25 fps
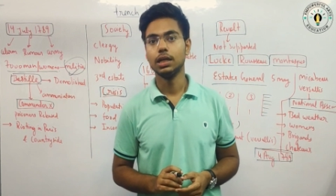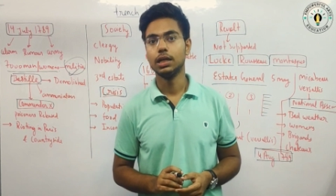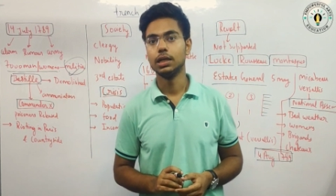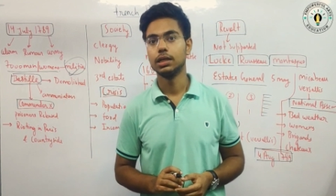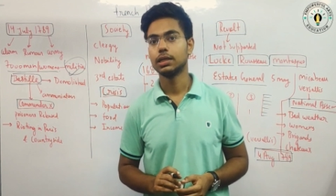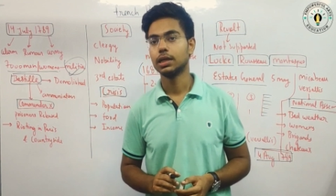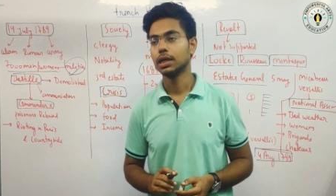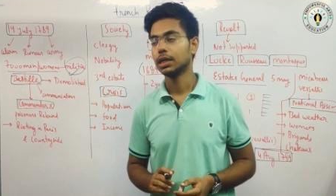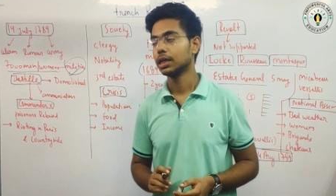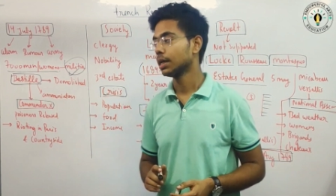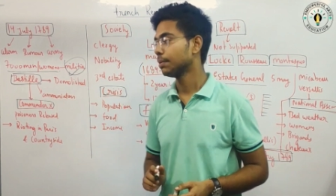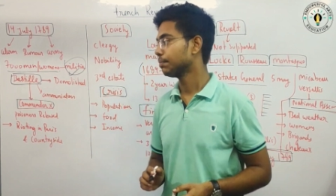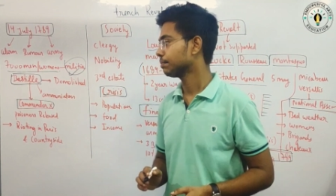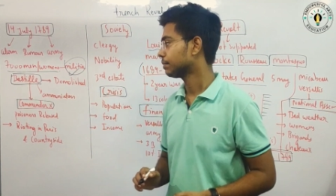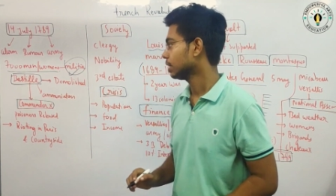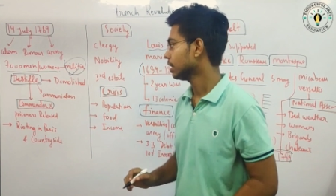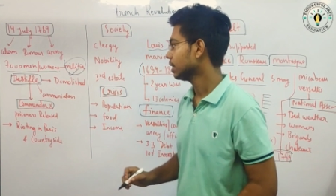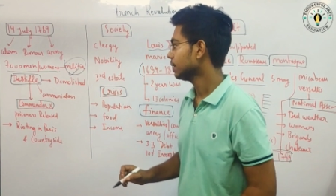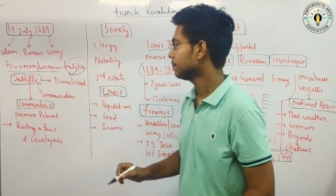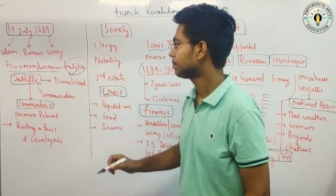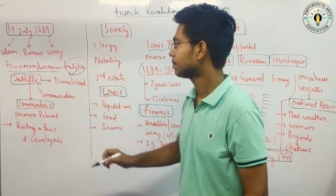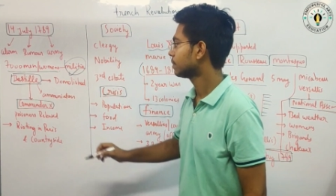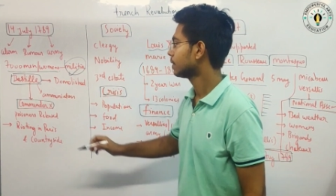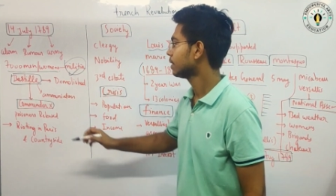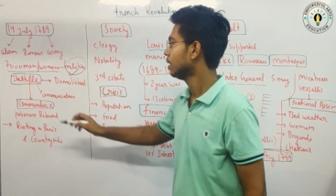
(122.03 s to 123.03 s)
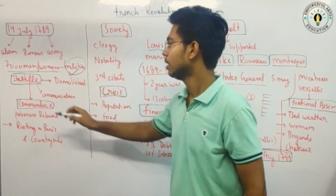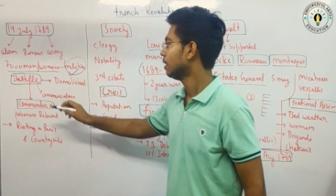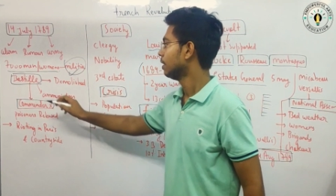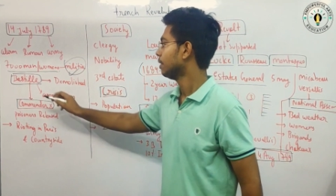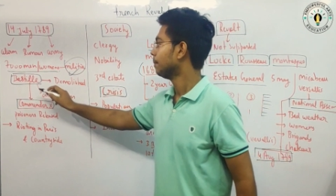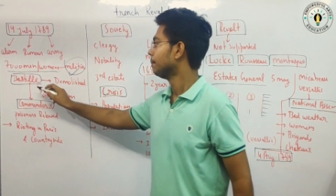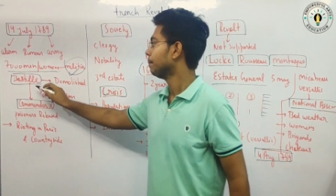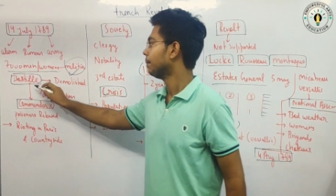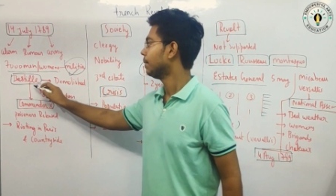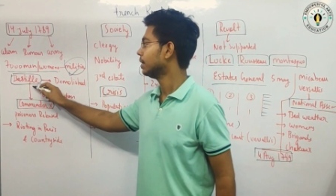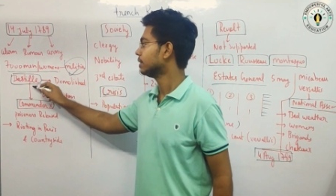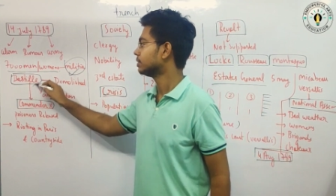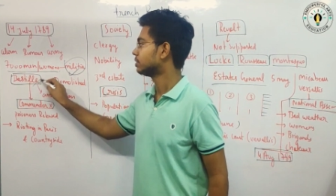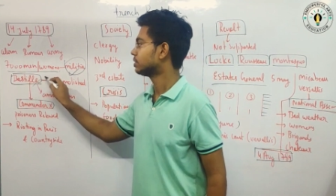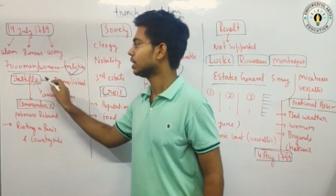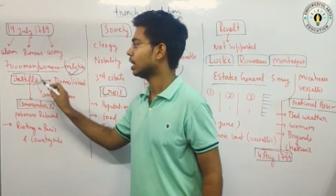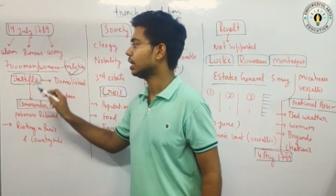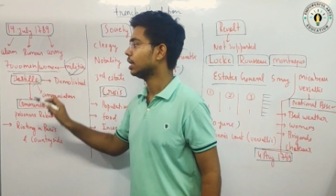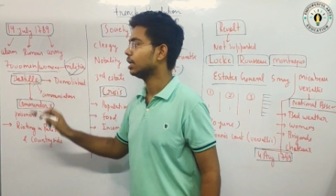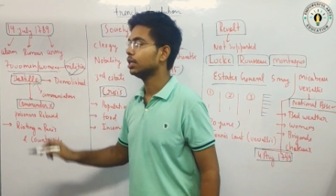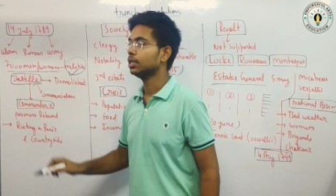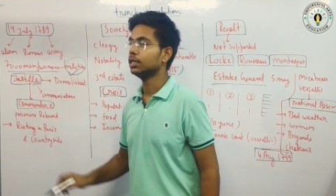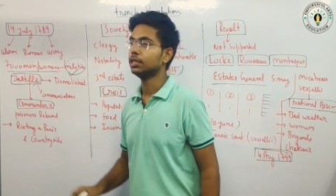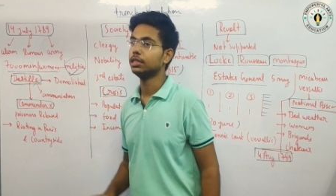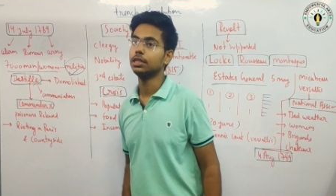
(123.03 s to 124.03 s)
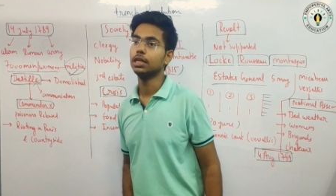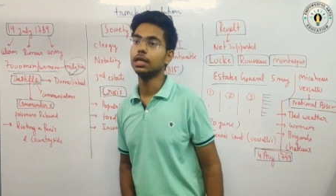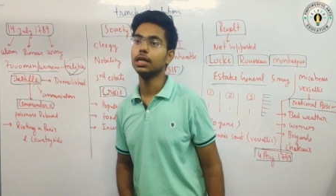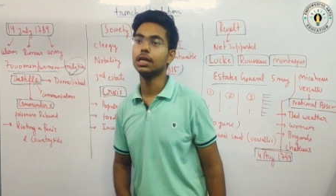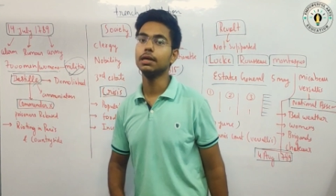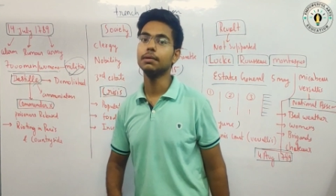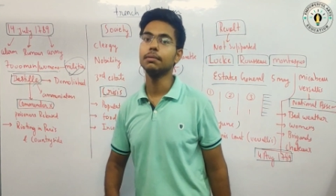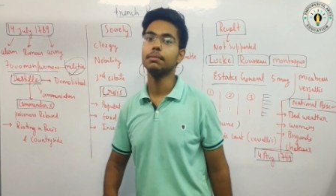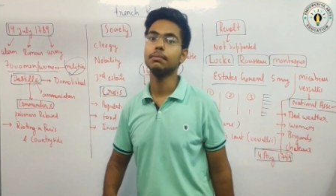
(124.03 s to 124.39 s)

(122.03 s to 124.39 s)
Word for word: क्या नाम था बेस्टाइल ये